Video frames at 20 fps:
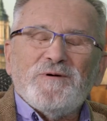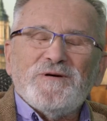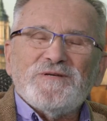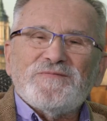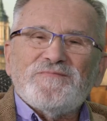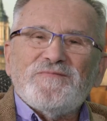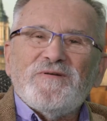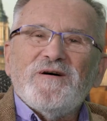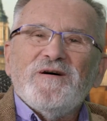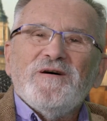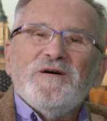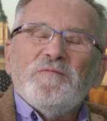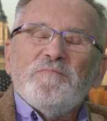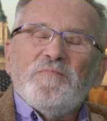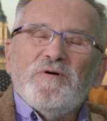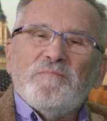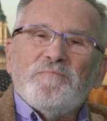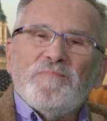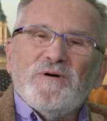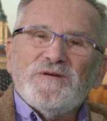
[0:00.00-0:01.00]
państwa,
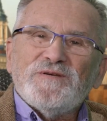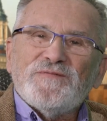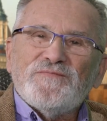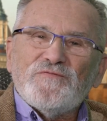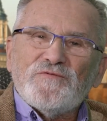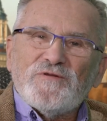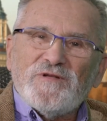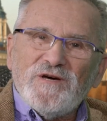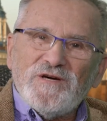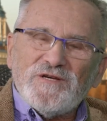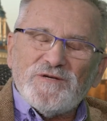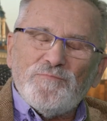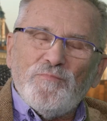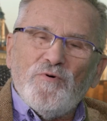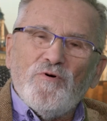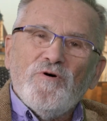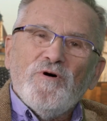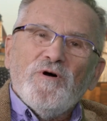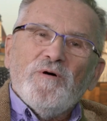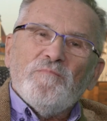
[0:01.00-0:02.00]
powiem państwu też,
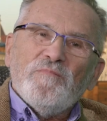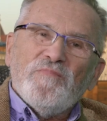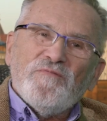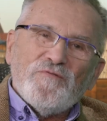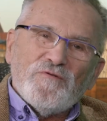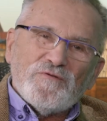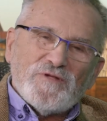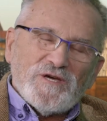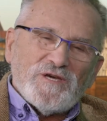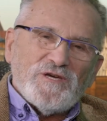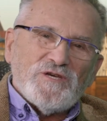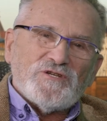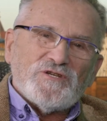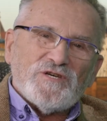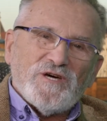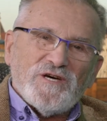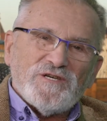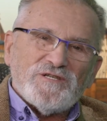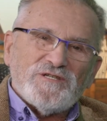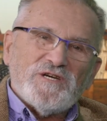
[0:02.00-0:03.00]
bo bywał taki
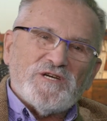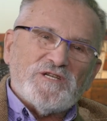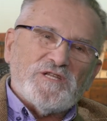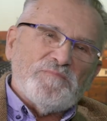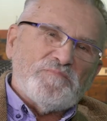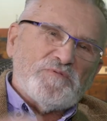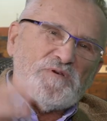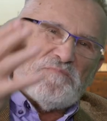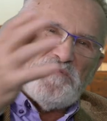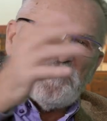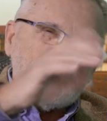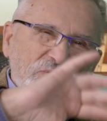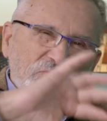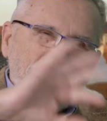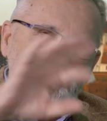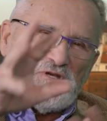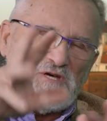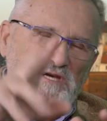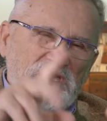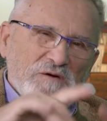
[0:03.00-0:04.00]
czas, że jak te przepisy
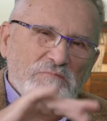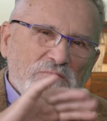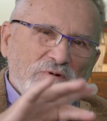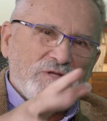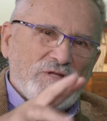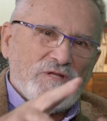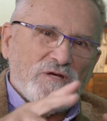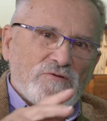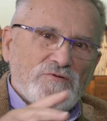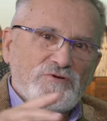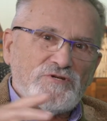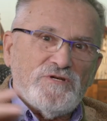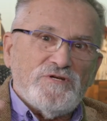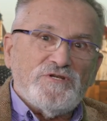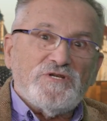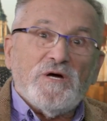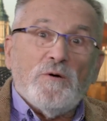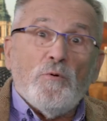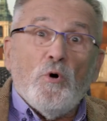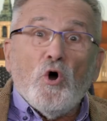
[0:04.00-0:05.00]
były takie mętne, to już nie
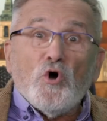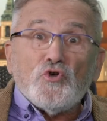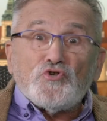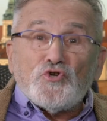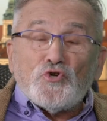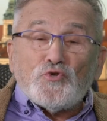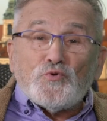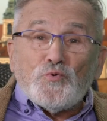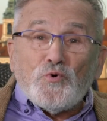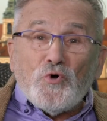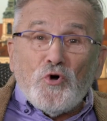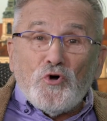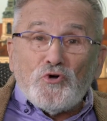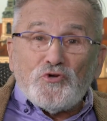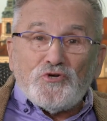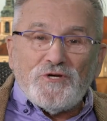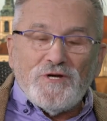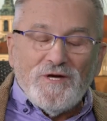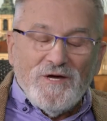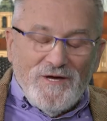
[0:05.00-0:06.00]
wiedziałem, o co tu
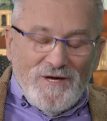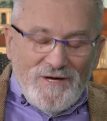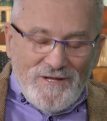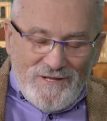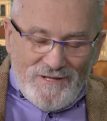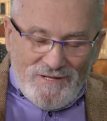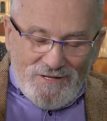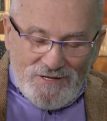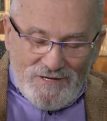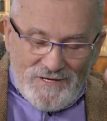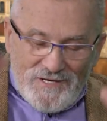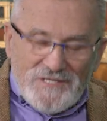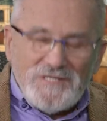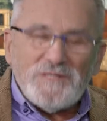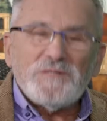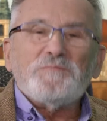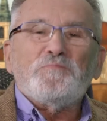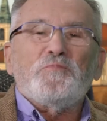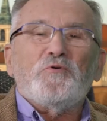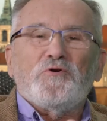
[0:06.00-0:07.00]
chodzi.
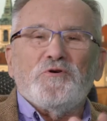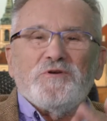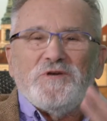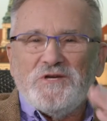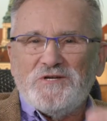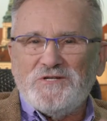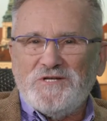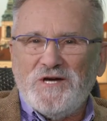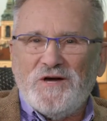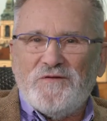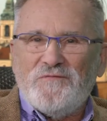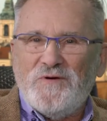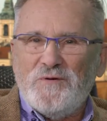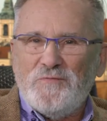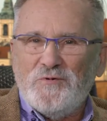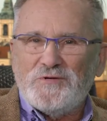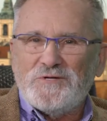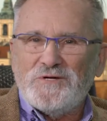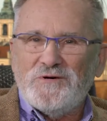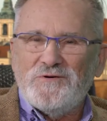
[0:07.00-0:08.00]
Jestem spokojniejszy, jak
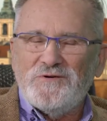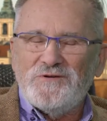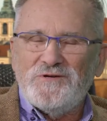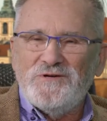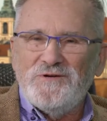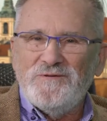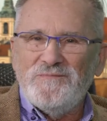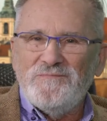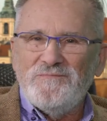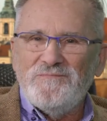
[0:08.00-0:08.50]
wiem, o co chodzi.